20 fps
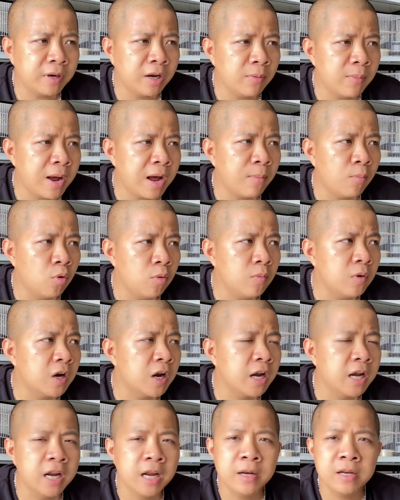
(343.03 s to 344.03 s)
nếu mà muốn một
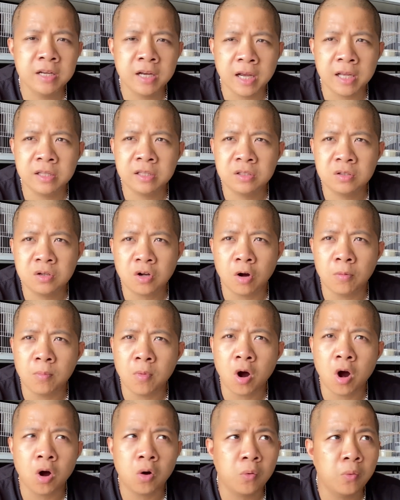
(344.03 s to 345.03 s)
lần lên những cái
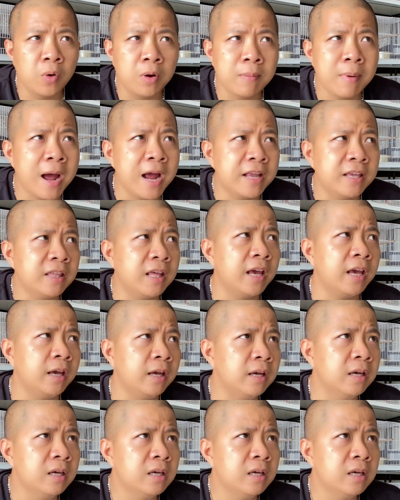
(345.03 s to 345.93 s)
combo khuyến mại như thế